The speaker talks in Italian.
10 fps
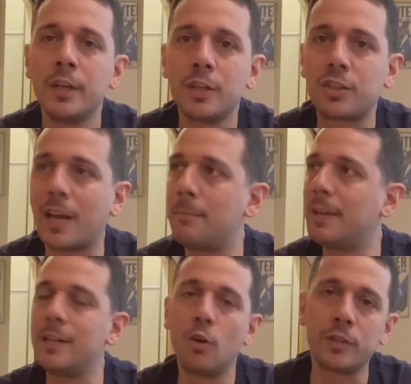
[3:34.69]
6
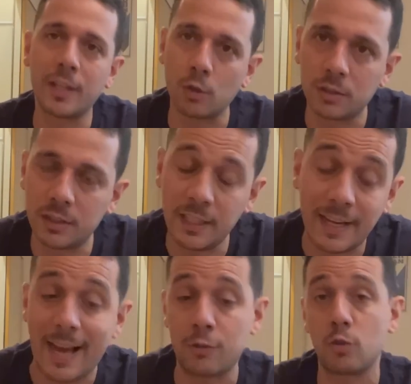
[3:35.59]
milioni e rotti di
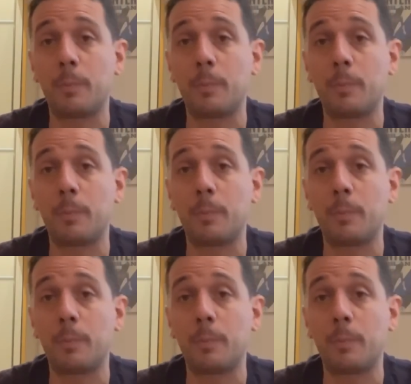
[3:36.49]
ingaggio,